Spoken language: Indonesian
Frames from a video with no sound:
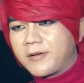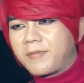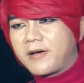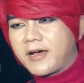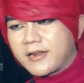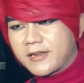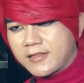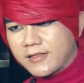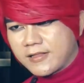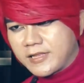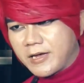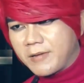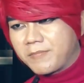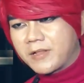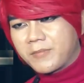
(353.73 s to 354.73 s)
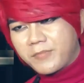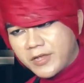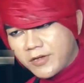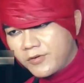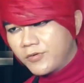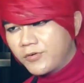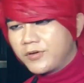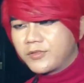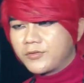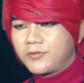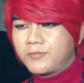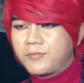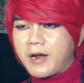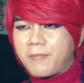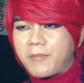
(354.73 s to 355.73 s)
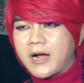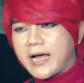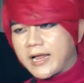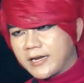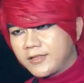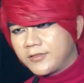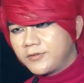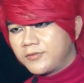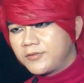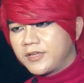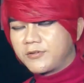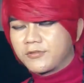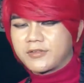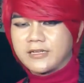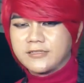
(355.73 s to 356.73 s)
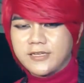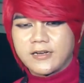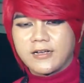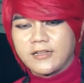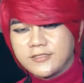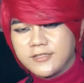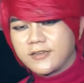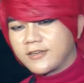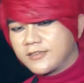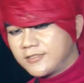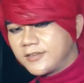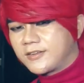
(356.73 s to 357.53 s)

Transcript: tidak mempercayai hal mistis. Gak tahulah kalau sekarang malah